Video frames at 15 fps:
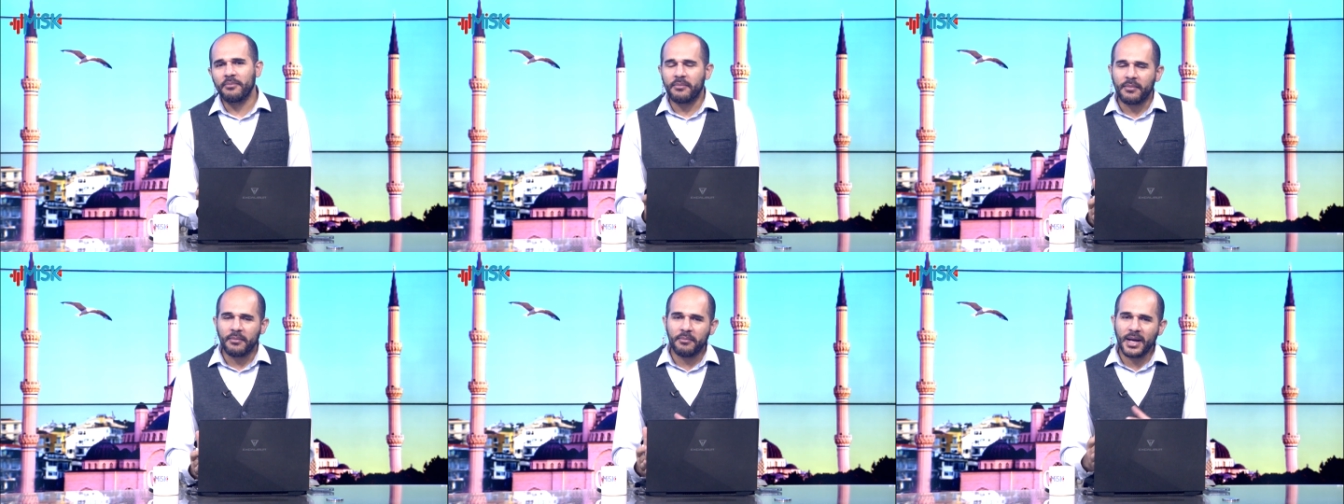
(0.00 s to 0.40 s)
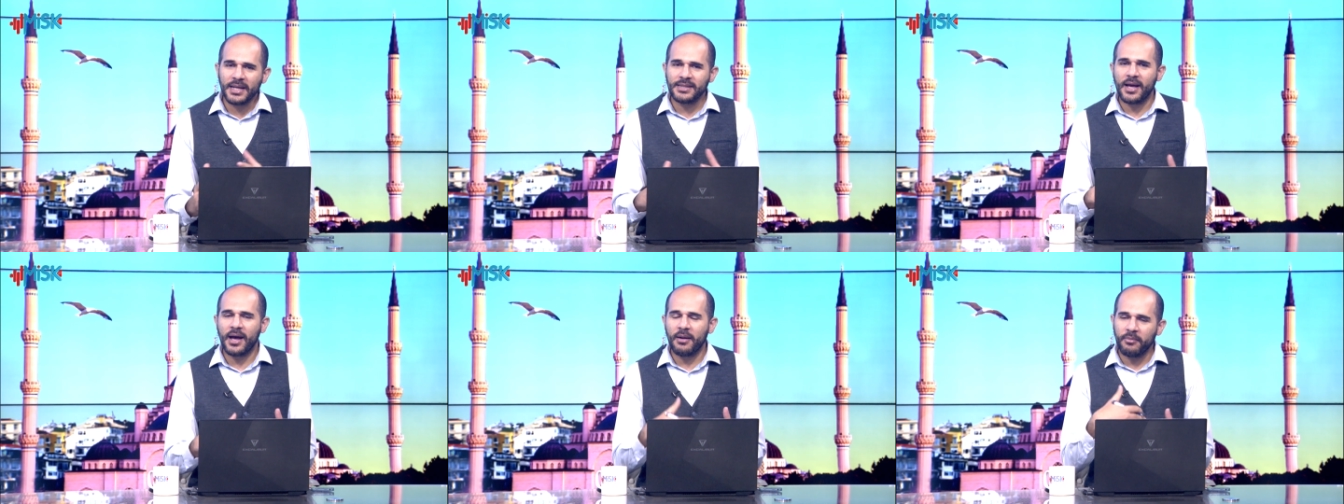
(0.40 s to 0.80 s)

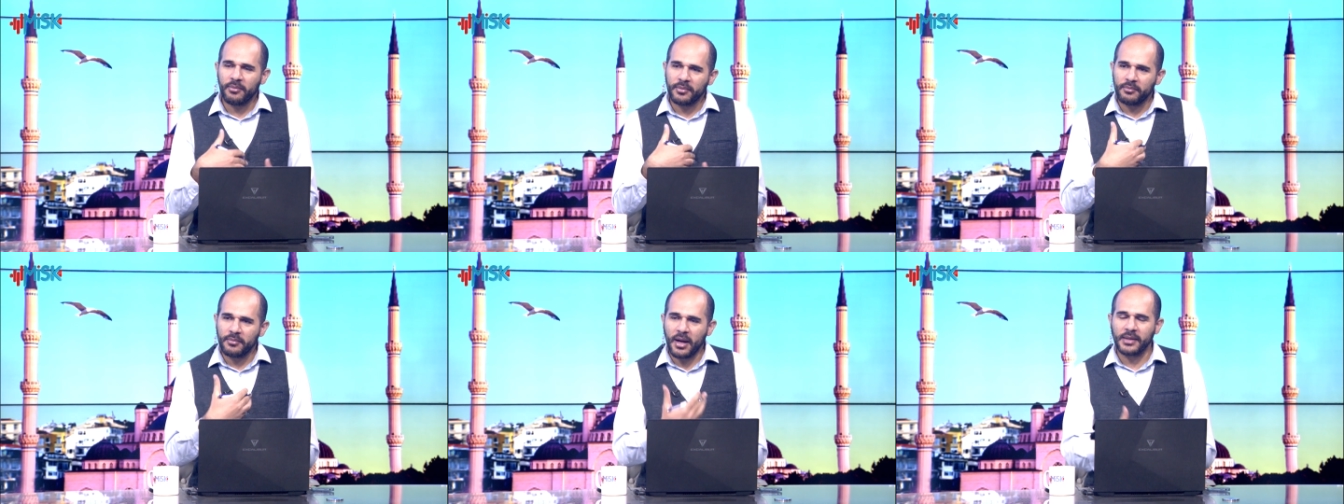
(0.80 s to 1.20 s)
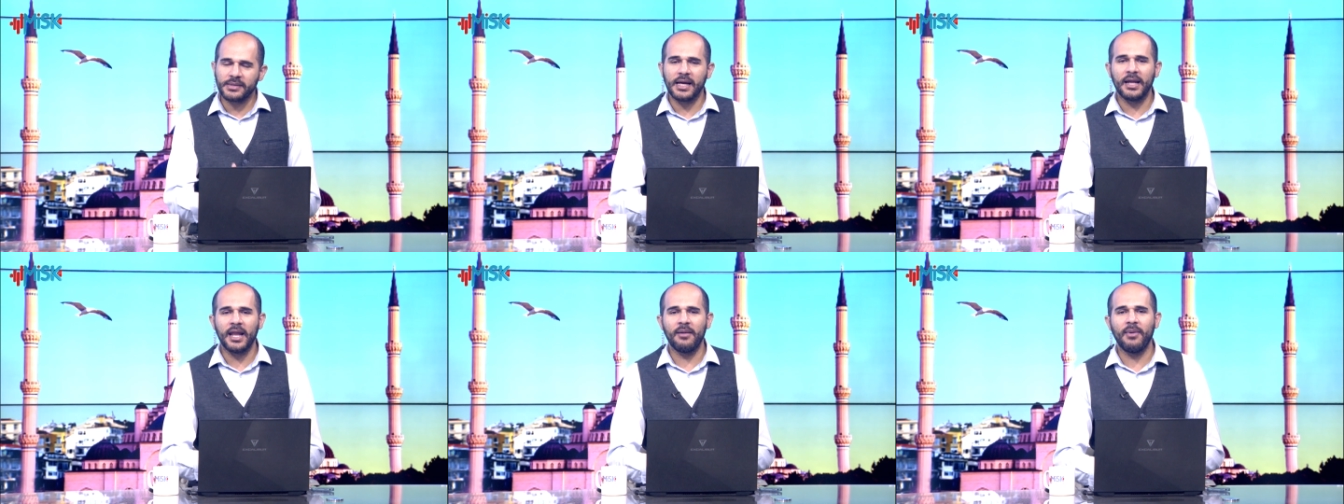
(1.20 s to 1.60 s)
متى ما
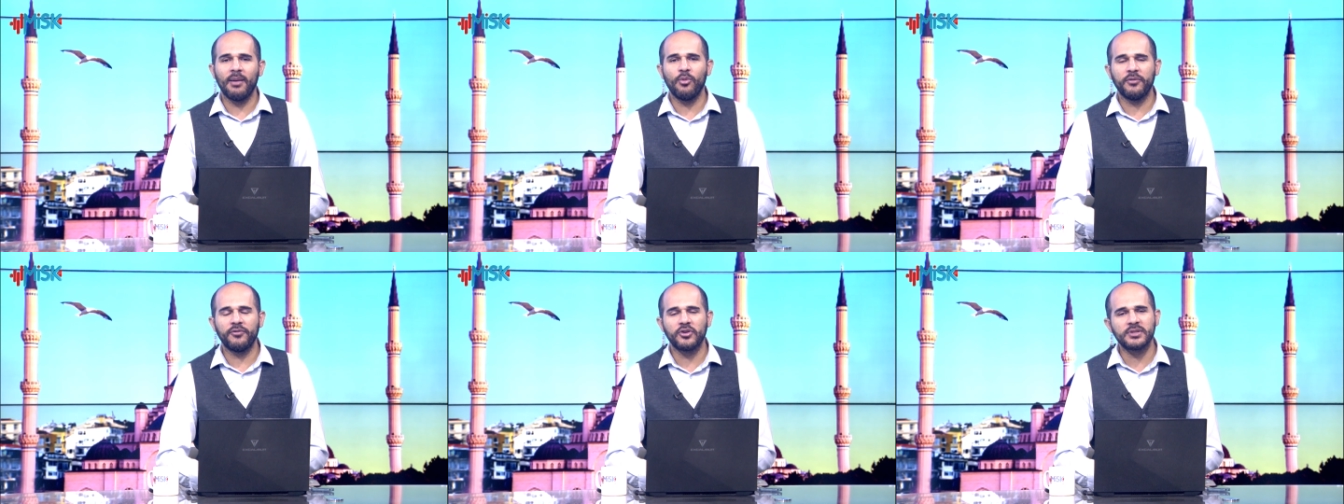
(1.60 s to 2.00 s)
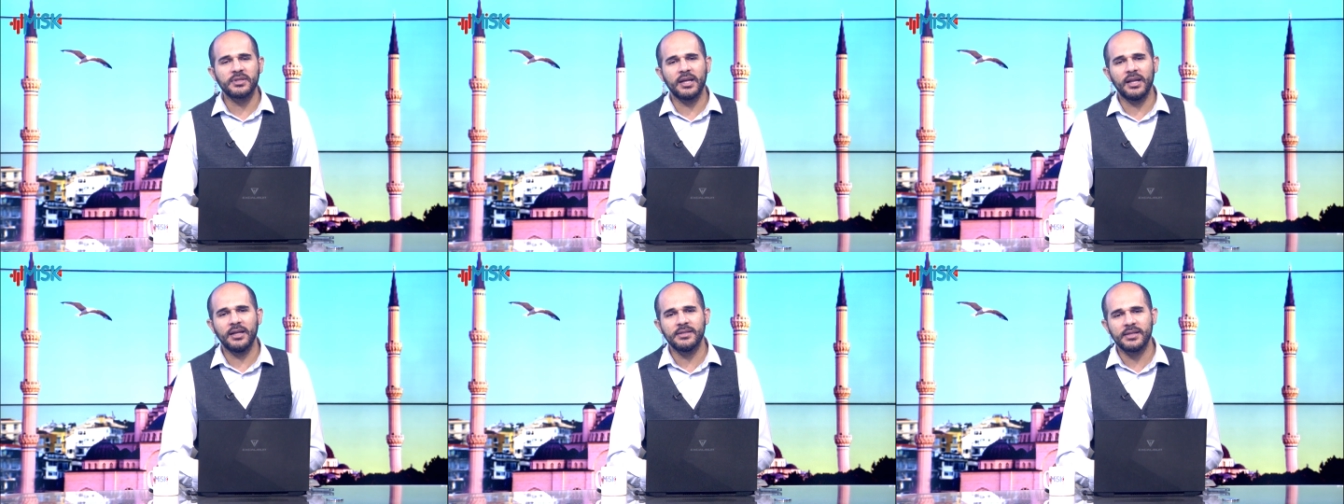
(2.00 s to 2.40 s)
زال امامه
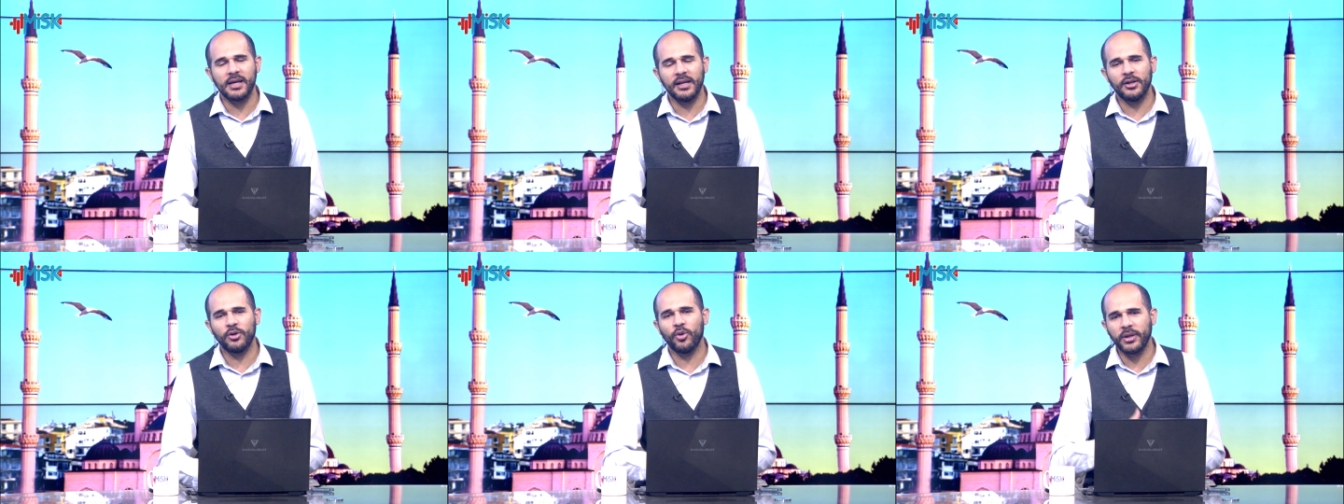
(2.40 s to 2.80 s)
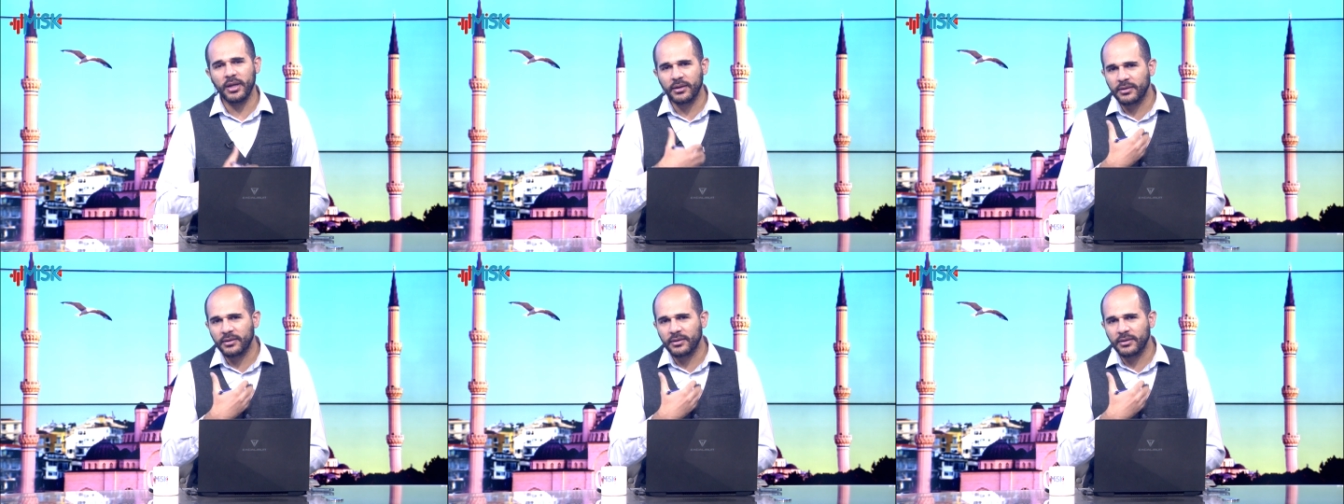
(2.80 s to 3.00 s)
فرصه الانسان انه